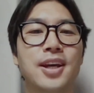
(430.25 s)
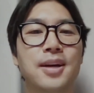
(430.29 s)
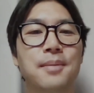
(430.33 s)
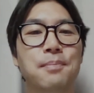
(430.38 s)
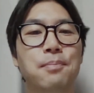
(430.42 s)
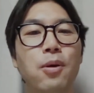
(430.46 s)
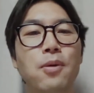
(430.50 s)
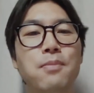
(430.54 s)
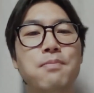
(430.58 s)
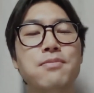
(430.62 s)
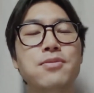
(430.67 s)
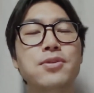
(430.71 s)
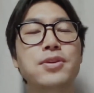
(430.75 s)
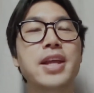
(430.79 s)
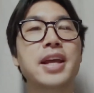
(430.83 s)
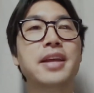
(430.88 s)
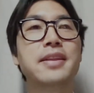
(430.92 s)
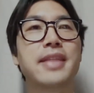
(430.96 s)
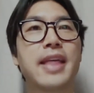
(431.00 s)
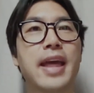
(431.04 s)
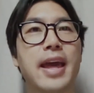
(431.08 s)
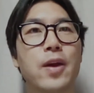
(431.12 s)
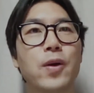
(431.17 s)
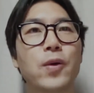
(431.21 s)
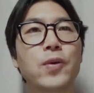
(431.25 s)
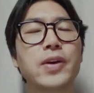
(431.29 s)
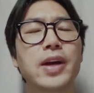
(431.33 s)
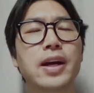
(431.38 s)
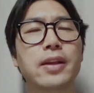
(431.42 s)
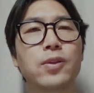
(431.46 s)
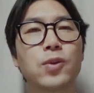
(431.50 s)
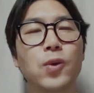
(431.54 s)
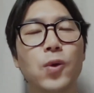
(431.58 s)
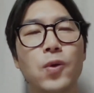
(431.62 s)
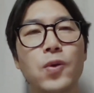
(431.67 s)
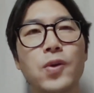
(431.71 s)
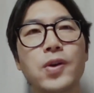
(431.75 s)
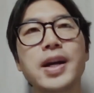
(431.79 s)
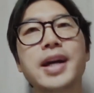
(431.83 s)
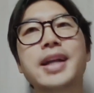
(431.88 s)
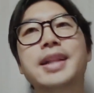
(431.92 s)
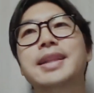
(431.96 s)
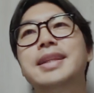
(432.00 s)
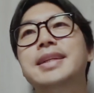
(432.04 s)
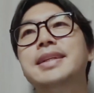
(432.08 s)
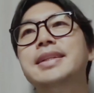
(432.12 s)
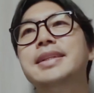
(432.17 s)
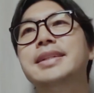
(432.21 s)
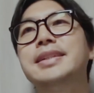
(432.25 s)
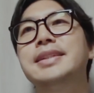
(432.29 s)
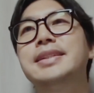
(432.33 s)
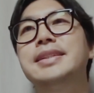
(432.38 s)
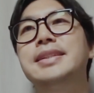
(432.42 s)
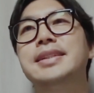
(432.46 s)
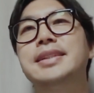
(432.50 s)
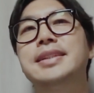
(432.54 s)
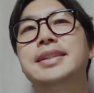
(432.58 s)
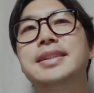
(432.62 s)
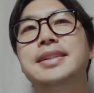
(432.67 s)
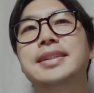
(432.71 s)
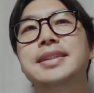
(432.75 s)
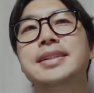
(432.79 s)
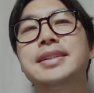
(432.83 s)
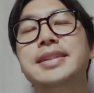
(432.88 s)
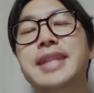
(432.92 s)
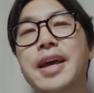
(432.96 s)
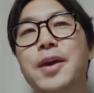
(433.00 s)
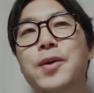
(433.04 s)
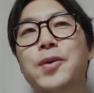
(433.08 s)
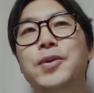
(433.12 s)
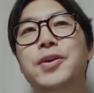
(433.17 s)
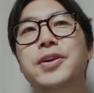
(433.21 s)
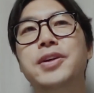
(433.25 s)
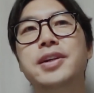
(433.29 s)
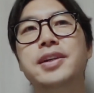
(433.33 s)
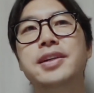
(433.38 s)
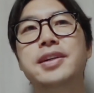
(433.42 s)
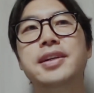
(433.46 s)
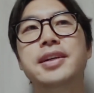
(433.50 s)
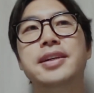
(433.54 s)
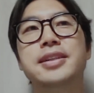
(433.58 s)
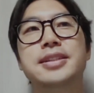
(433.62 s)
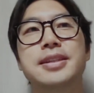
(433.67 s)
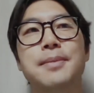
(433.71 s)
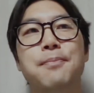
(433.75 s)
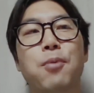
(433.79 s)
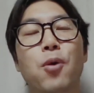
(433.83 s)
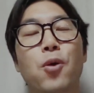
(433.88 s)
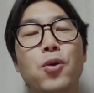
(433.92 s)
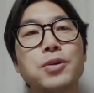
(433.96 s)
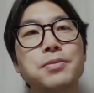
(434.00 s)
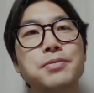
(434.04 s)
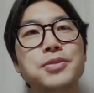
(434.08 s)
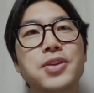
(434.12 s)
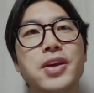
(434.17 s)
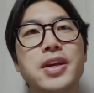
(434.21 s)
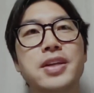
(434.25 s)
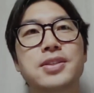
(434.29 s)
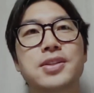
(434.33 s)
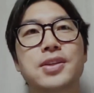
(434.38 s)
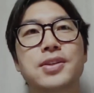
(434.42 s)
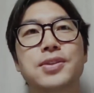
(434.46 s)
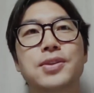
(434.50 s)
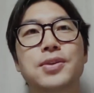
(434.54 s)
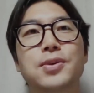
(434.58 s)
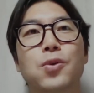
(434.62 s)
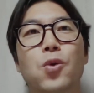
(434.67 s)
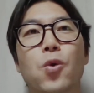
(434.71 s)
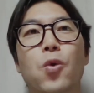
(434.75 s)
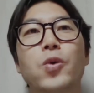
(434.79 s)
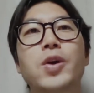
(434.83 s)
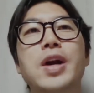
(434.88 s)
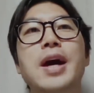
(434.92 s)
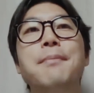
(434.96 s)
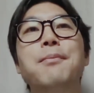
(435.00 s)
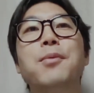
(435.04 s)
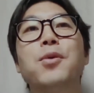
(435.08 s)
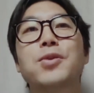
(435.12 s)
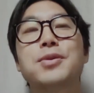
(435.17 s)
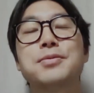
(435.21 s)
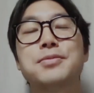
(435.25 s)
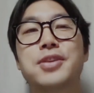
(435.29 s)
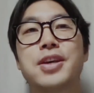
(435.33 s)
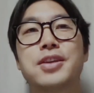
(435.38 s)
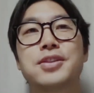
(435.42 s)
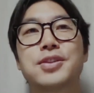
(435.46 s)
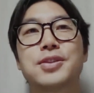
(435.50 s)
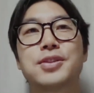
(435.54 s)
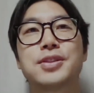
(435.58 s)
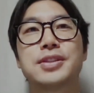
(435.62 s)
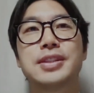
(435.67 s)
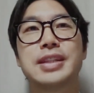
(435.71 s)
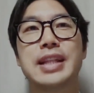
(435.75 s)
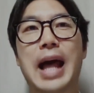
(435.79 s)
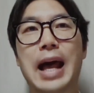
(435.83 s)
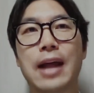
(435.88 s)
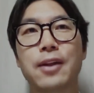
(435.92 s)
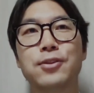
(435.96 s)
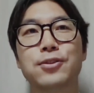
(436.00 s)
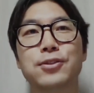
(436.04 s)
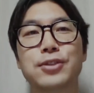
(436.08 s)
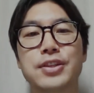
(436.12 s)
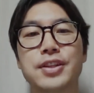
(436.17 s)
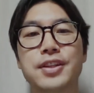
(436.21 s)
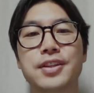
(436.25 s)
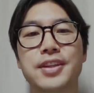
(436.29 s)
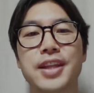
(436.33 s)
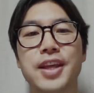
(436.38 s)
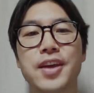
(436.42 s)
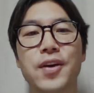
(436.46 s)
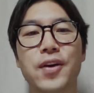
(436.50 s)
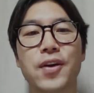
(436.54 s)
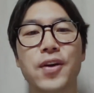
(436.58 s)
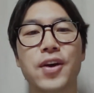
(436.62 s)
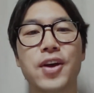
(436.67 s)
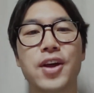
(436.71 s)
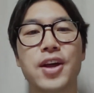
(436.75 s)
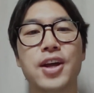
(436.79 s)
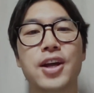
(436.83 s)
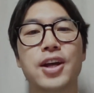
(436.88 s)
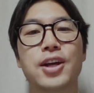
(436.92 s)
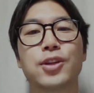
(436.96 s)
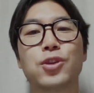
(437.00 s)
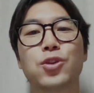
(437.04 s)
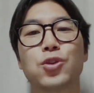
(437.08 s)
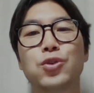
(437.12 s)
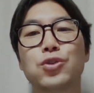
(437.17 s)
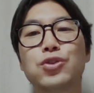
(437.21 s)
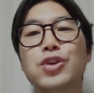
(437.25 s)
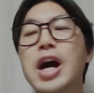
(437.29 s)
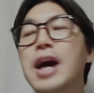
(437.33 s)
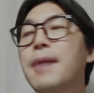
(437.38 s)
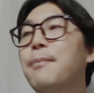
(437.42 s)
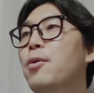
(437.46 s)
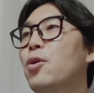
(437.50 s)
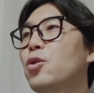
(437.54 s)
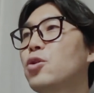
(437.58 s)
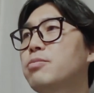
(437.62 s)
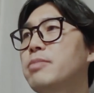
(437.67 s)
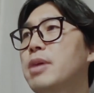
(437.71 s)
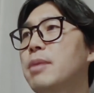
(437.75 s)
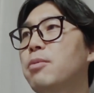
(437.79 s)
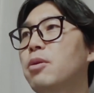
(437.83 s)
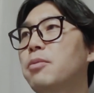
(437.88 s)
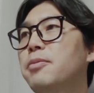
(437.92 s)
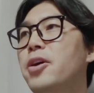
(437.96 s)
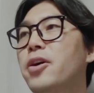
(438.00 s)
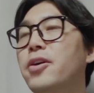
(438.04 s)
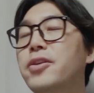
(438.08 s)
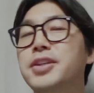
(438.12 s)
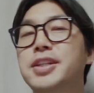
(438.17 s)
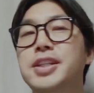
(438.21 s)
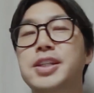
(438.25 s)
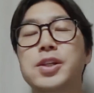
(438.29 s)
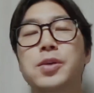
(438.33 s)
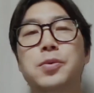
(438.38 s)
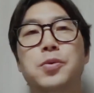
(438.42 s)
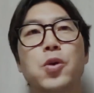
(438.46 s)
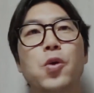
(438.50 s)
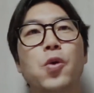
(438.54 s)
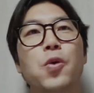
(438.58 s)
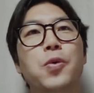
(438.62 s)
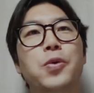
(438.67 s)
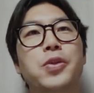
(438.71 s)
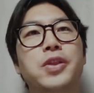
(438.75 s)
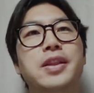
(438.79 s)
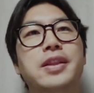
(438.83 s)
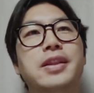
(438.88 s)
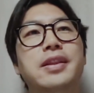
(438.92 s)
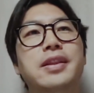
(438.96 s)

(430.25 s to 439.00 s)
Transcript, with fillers: 본문의 내용과 똑같은 그 내용을 이제 복음서에서도, 공간복음서에서도 나누고 있는데요. 누가 복음에 보면 지금 요